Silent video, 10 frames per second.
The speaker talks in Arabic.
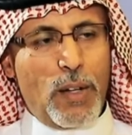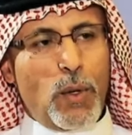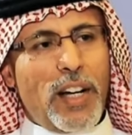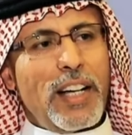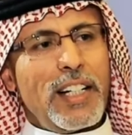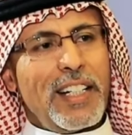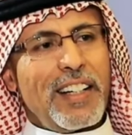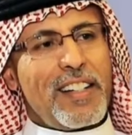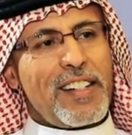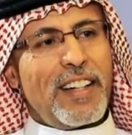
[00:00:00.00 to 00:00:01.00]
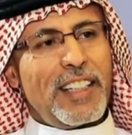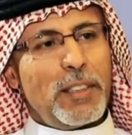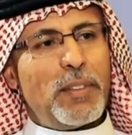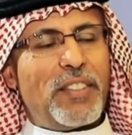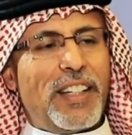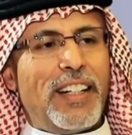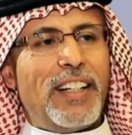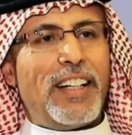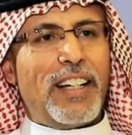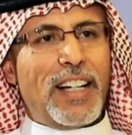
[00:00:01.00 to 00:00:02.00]
وكان لي قصة عجيبة فيها
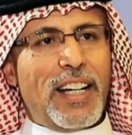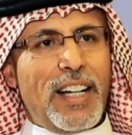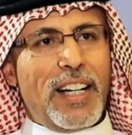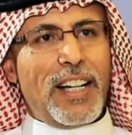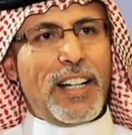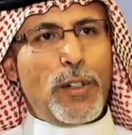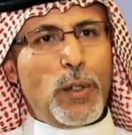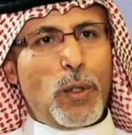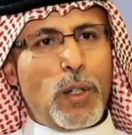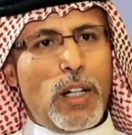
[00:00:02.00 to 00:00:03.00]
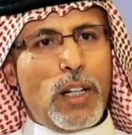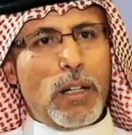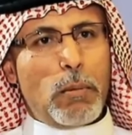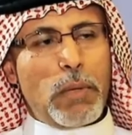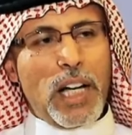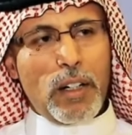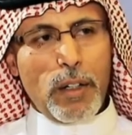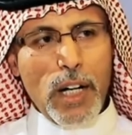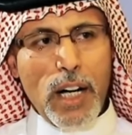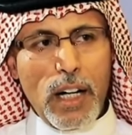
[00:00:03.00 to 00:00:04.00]
أنه آه، مع
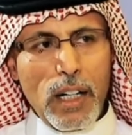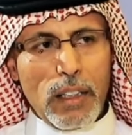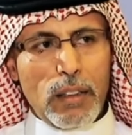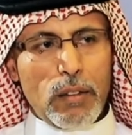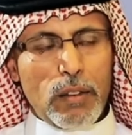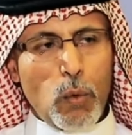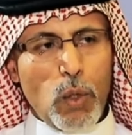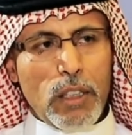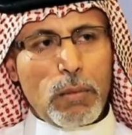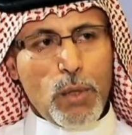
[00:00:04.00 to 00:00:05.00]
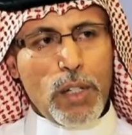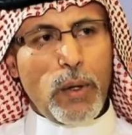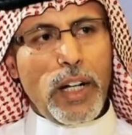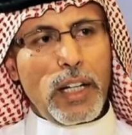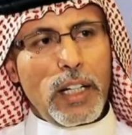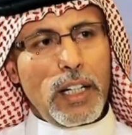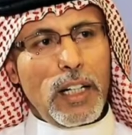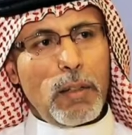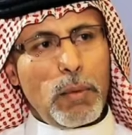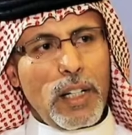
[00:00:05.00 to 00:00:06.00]
القراءة طورت مستواي
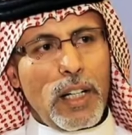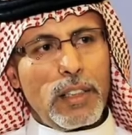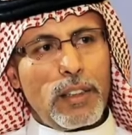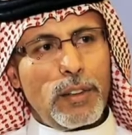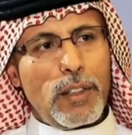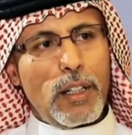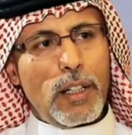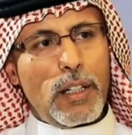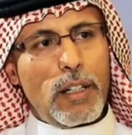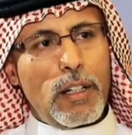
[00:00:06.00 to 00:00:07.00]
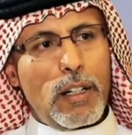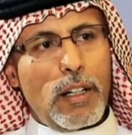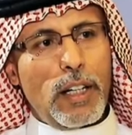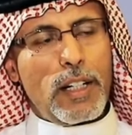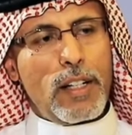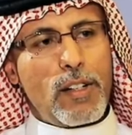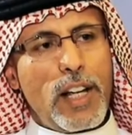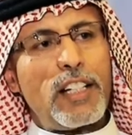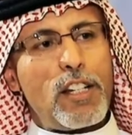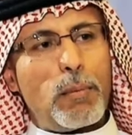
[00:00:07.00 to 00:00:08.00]
إلى المرحلة آه، يعني
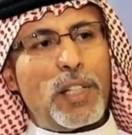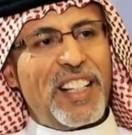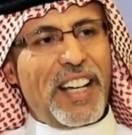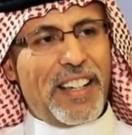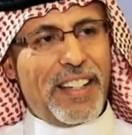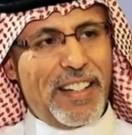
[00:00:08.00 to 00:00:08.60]
سادس ابتدائي